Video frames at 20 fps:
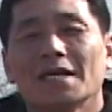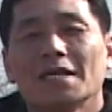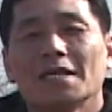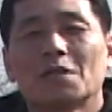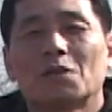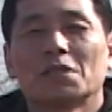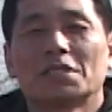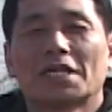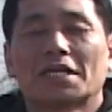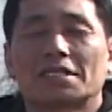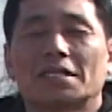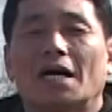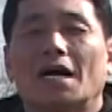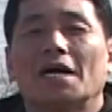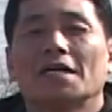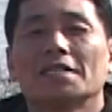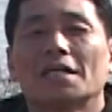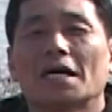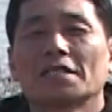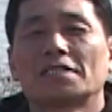
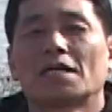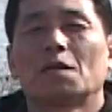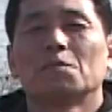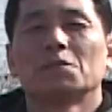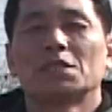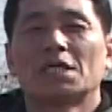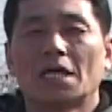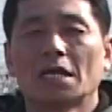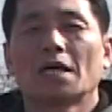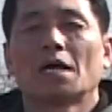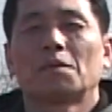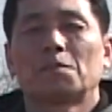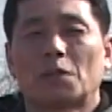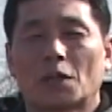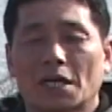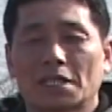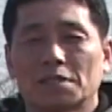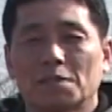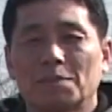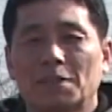이곳에서 낚시를 한번
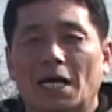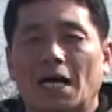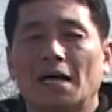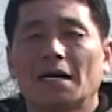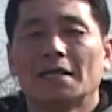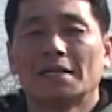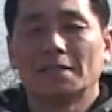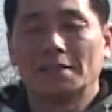즐겨보겠습니다.